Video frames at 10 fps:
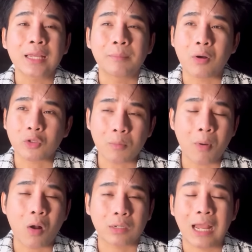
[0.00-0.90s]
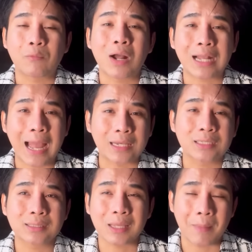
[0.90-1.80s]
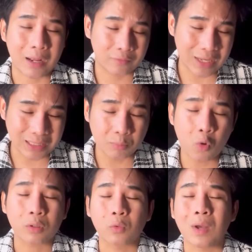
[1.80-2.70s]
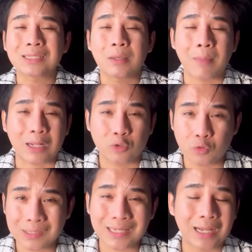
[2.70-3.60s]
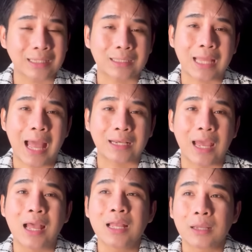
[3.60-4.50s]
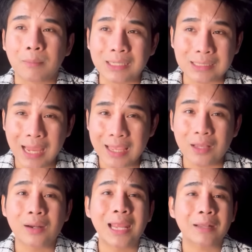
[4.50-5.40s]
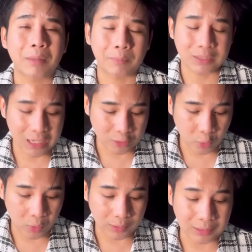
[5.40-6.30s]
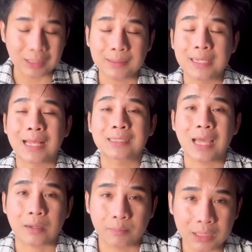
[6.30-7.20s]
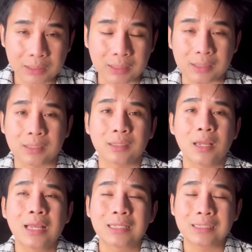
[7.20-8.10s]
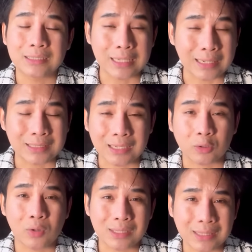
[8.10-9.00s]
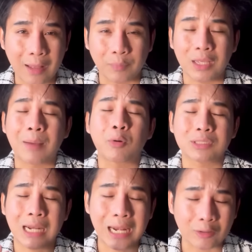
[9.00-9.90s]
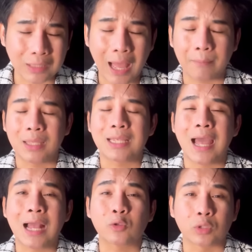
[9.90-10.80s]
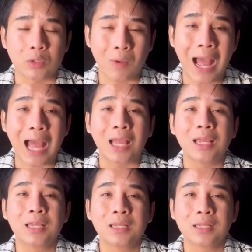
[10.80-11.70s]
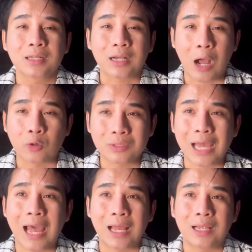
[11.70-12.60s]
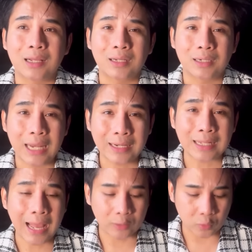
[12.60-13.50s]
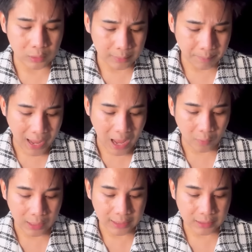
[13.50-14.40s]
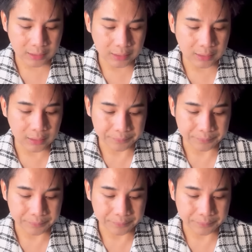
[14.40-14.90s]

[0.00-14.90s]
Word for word: บอกต้องบอกนะครับว่าการสมัคร Facebook หรือว่าสมัครยูเซอร์ต่างๆเนี่ยมันใช้เลขบัตรประชาชน ยืนยันจากมือถือ ยืนยันจากโทรศัพท์นะครับ เพราะฉะนั้นแล้วตามไม่ยากอยู่ที่ว่าเขาจะเล่นงานคุณหรือเปล่า อันนี้คือ